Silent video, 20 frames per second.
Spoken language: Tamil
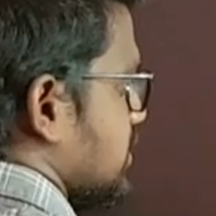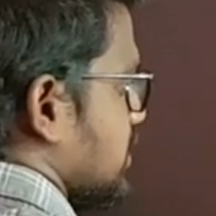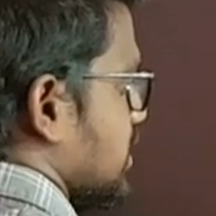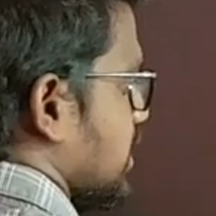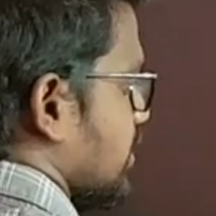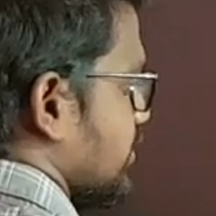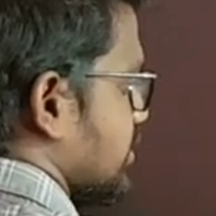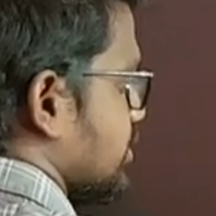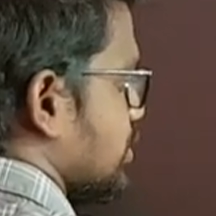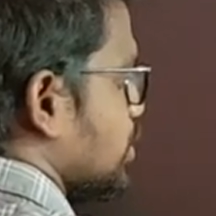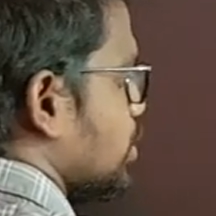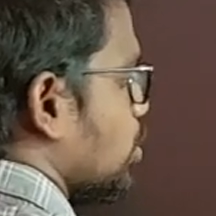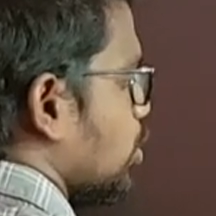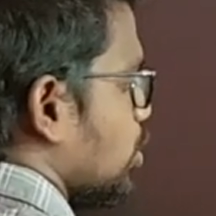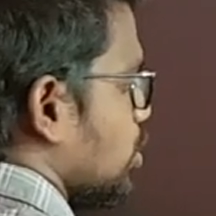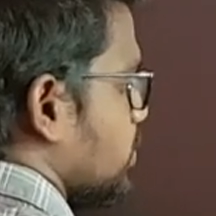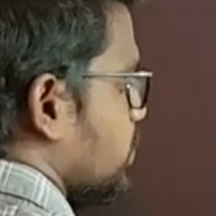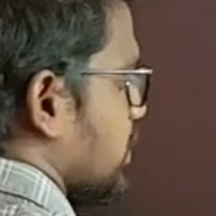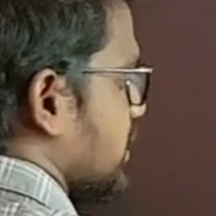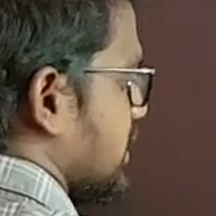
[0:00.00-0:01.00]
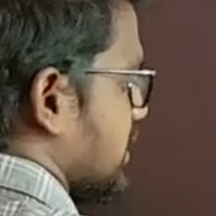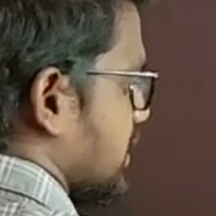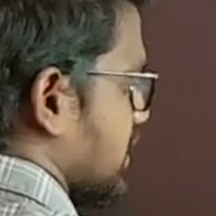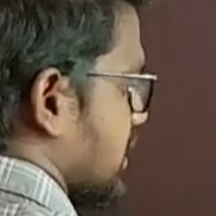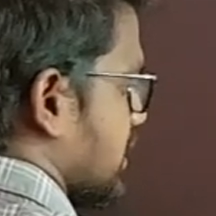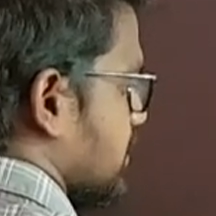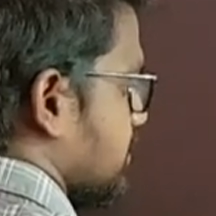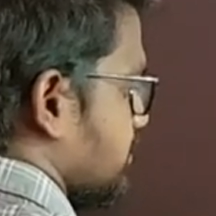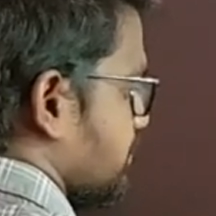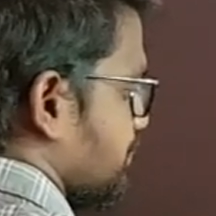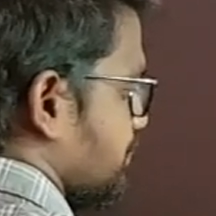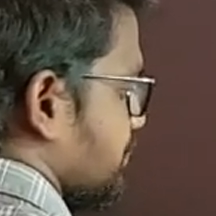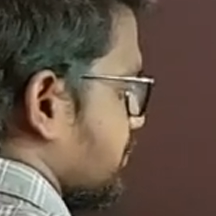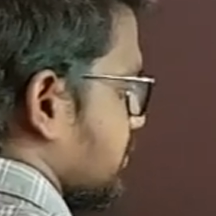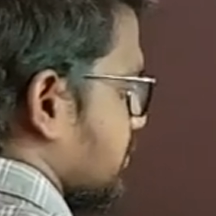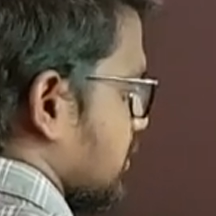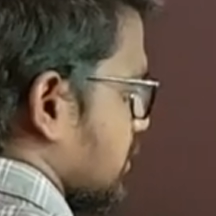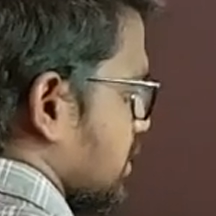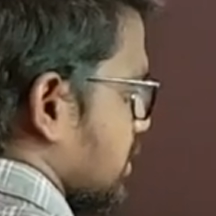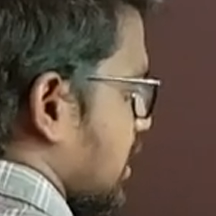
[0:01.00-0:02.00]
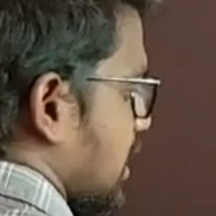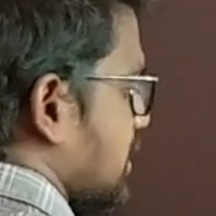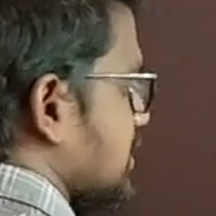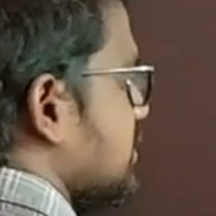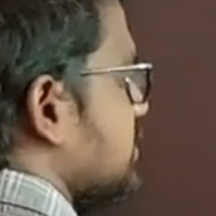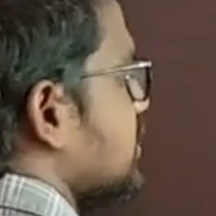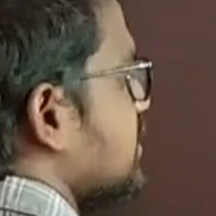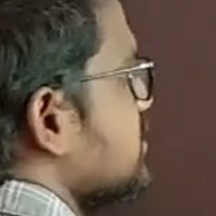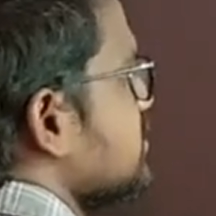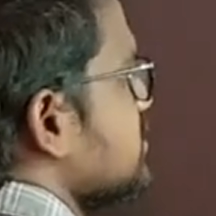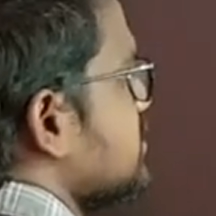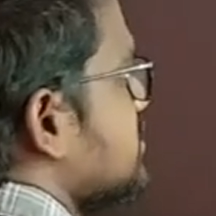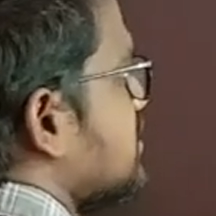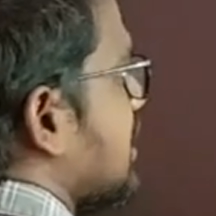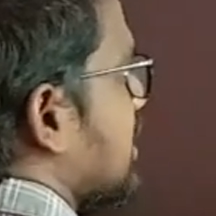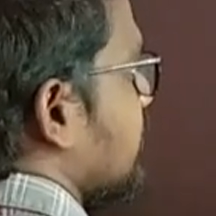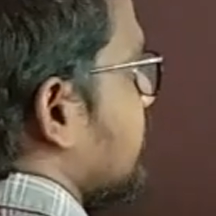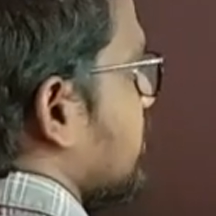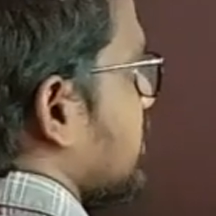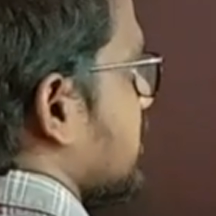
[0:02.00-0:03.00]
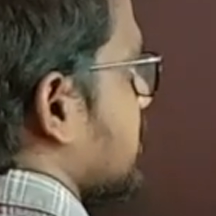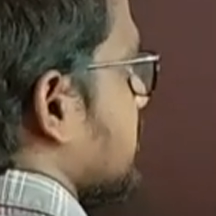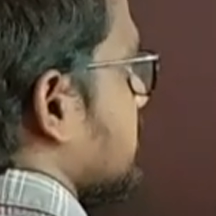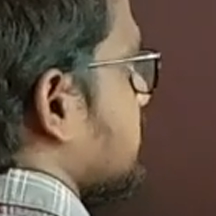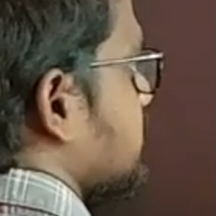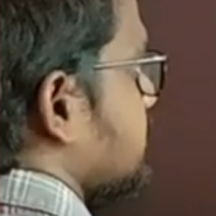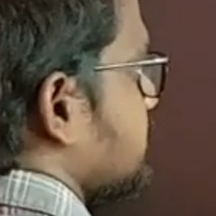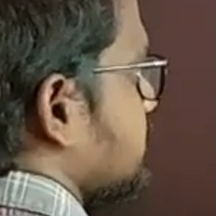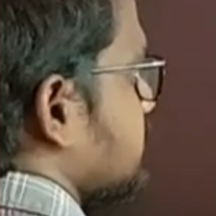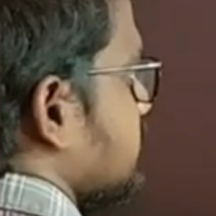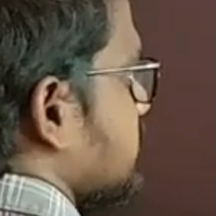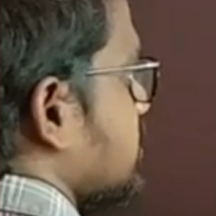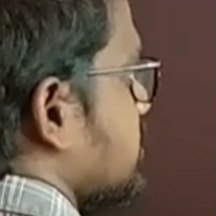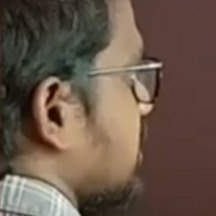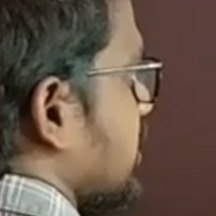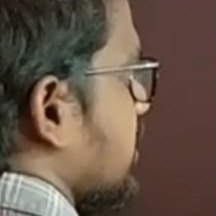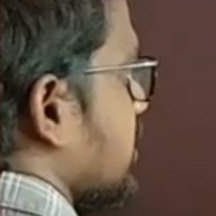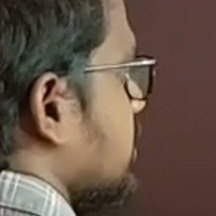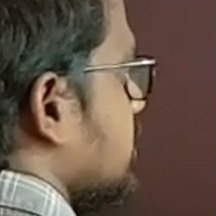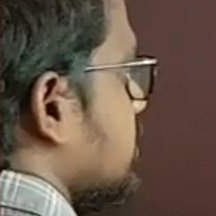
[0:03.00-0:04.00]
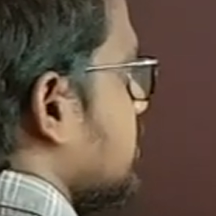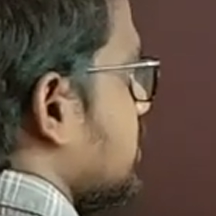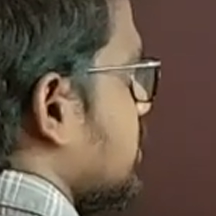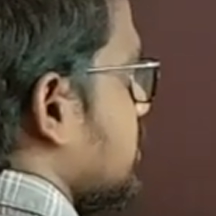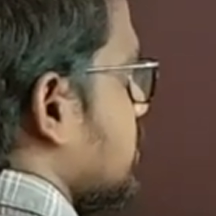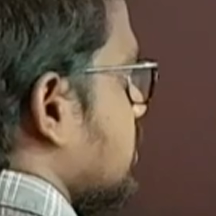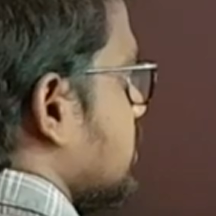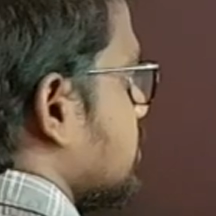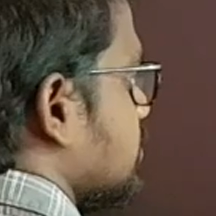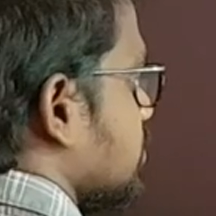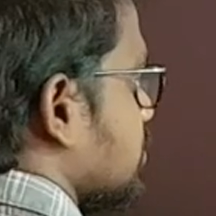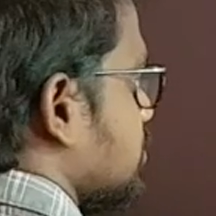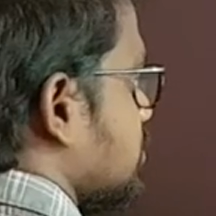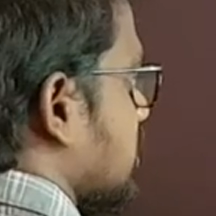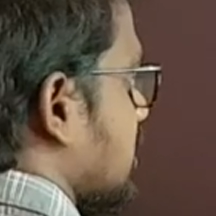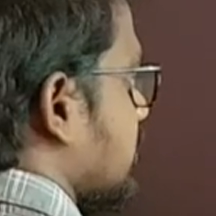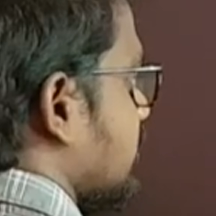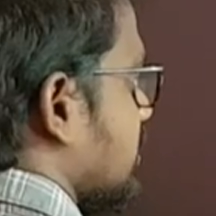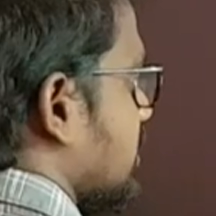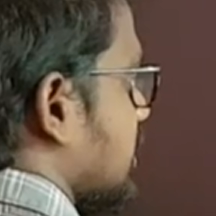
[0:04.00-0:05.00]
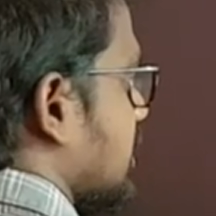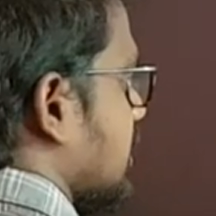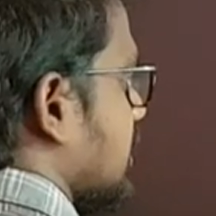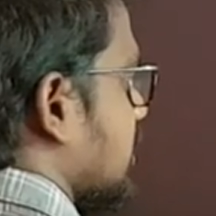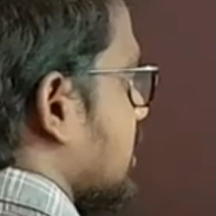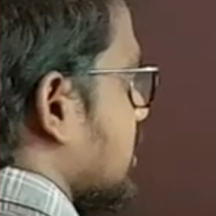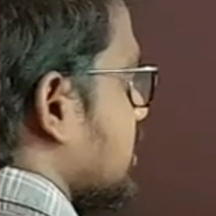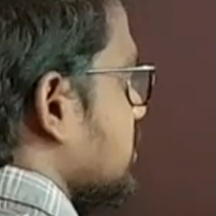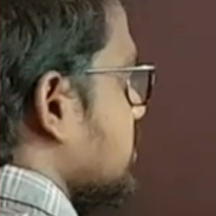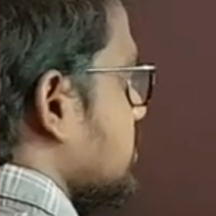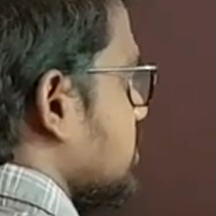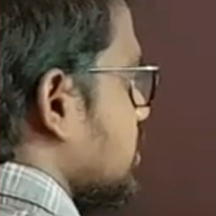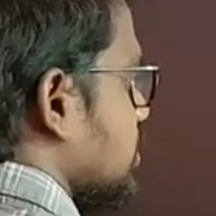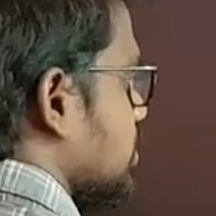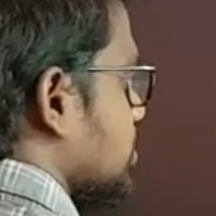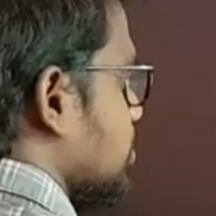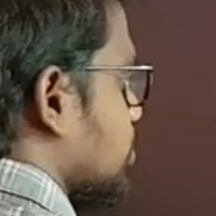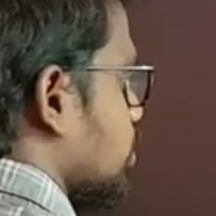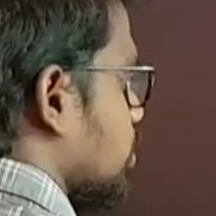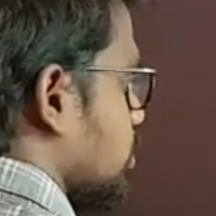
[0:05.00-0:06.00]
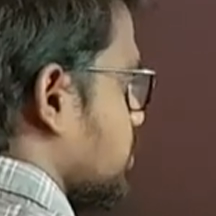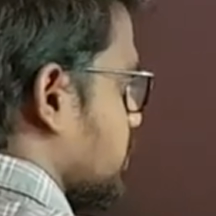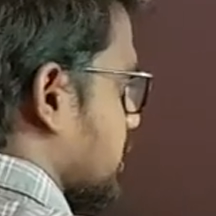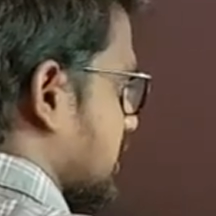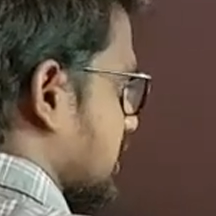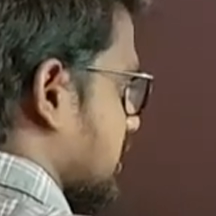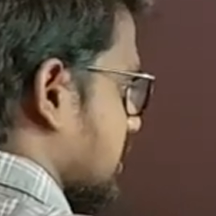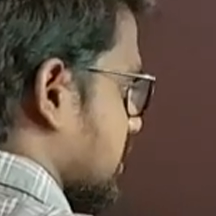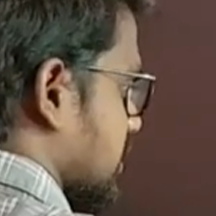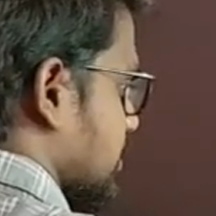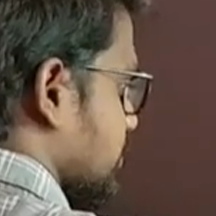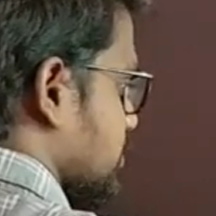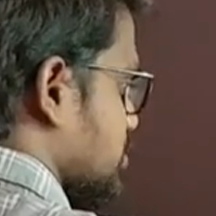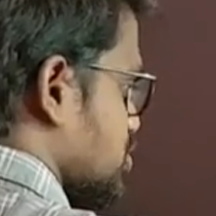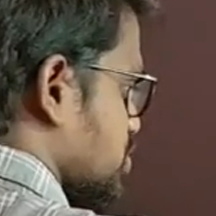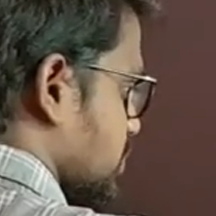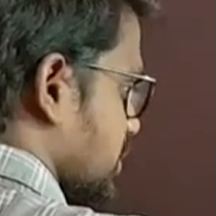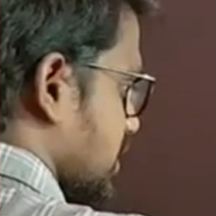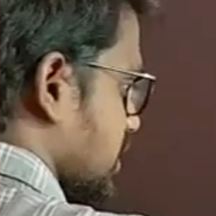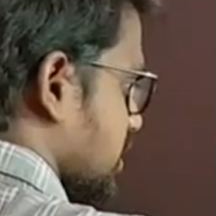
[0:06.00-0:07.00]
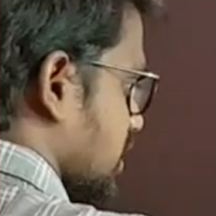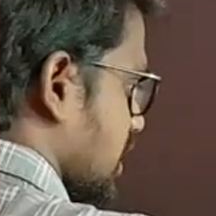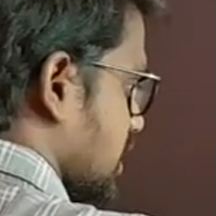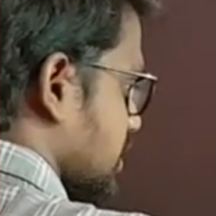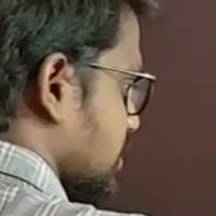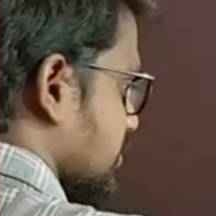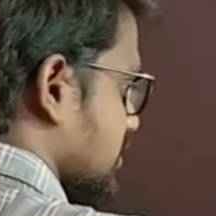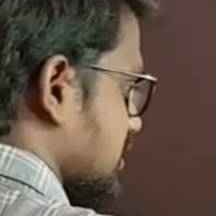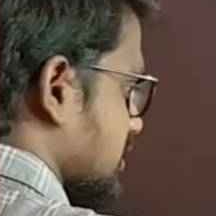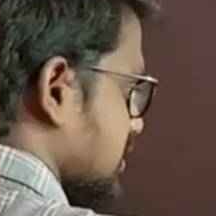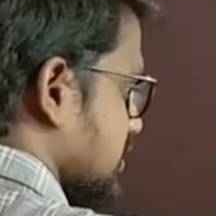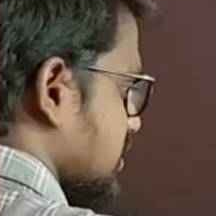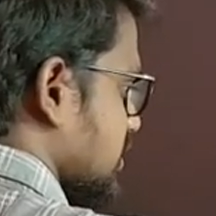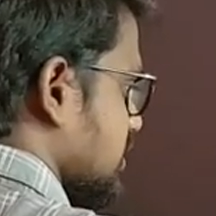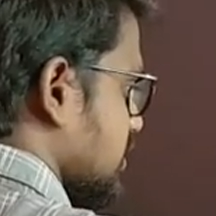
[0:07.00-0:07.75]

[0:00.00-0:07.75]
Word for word: நான் வந்து கோட் பண்ணியிருக்கேன் அதுதான் சில்வேர்டு சரியா ஸோ சில்வேர்டில் நான் கோட் பண்ணியிருக்கேன் விச் மீன் அது வந்து